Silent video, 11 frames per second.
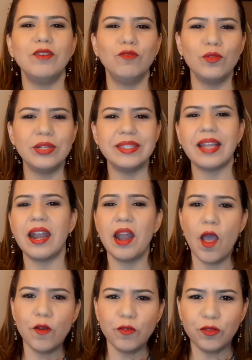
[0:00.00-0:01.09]
eu vou
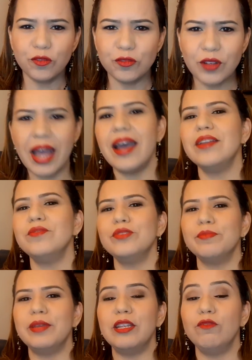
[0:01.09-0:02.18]
listar vários
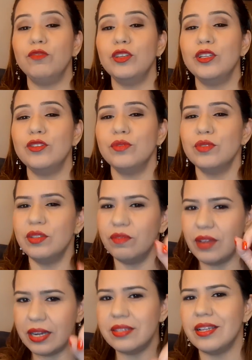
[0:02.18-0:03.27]
benefícios e
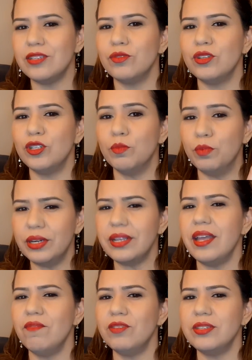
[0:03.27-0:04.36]
várias razões de por
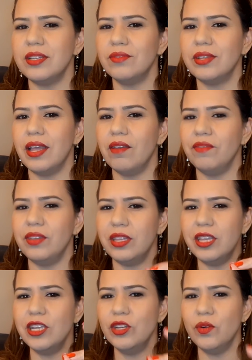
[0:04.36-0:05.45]
que você não deve
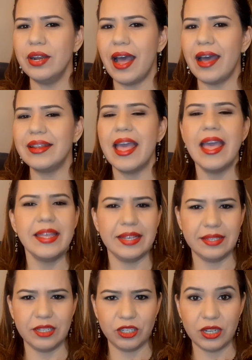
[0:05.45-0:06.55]
ignorar
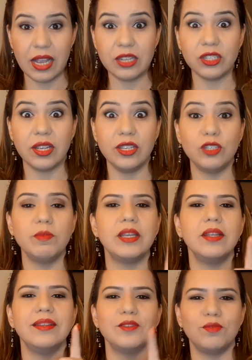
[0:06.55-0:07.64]
essa ginástica íntima que
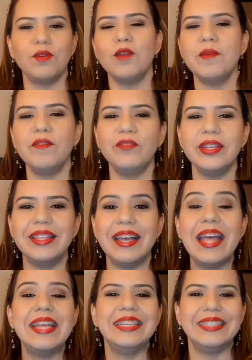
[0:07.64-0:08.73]
transforma a vida